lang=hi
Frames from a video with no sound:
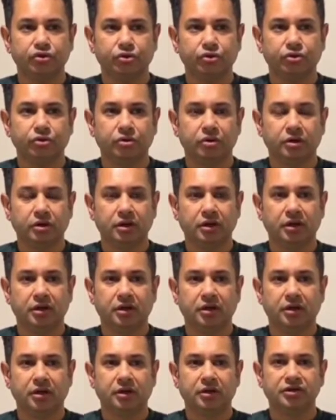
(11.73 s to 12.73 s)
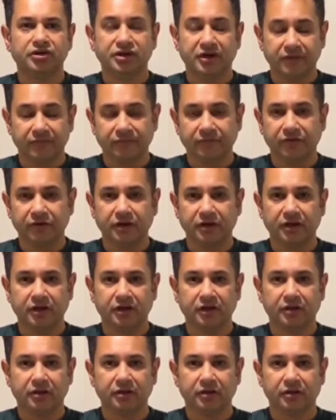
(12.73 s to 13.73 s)
जो शेमफुल है
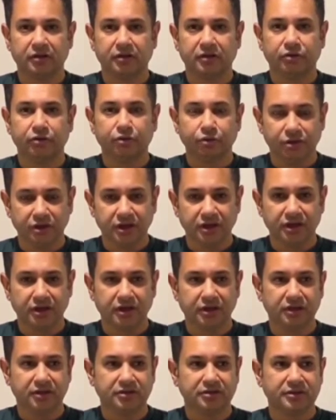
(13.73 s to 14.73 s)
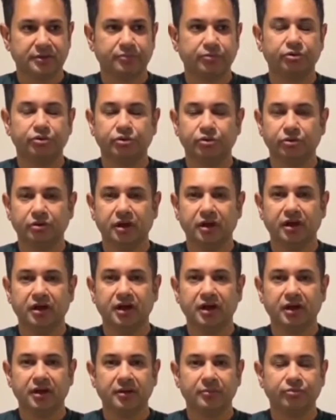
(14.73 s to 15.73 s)
दुखी है सबको दुख लग
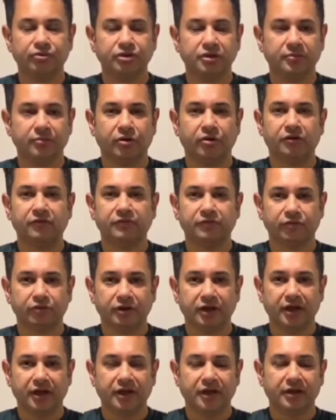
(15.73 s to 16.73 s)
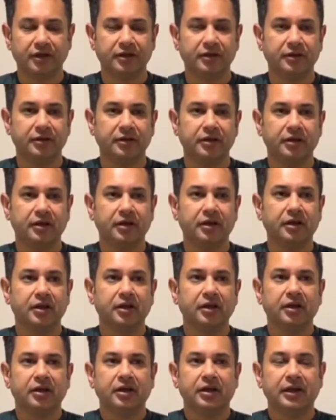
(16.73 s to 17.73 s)
रहा है मुझे बहुत फ़ोन आया है
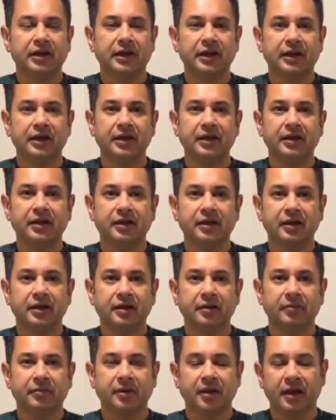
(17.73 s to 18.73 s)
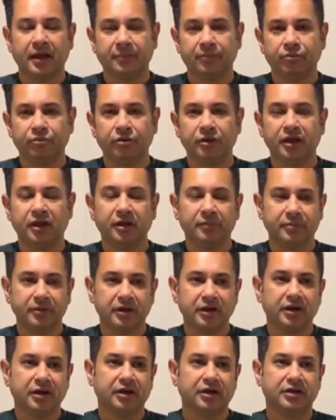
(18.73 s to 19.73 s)
लेकिन मैं आपको एक
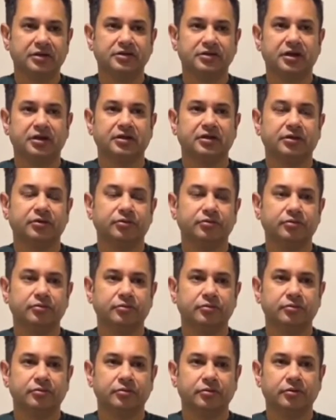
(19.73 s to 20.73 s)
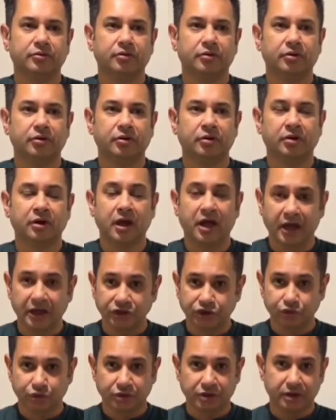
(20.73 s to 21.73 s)
अपील करना चाहता हूँ और
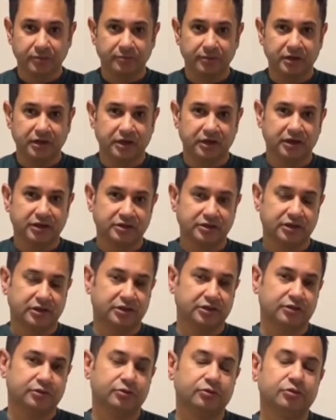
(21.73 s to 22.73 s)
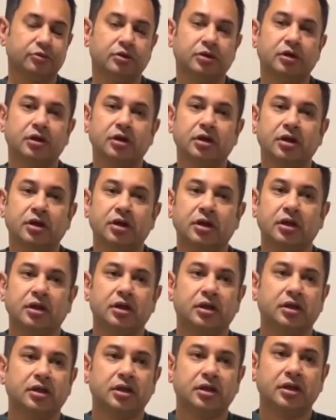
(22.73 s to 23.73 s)
हाथ जोड़ के अपील करना चाहता हूँ
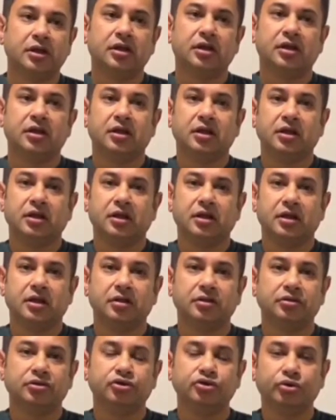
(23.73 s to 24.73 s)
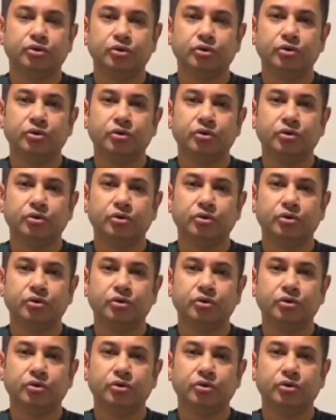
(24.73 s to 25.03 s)
कि जो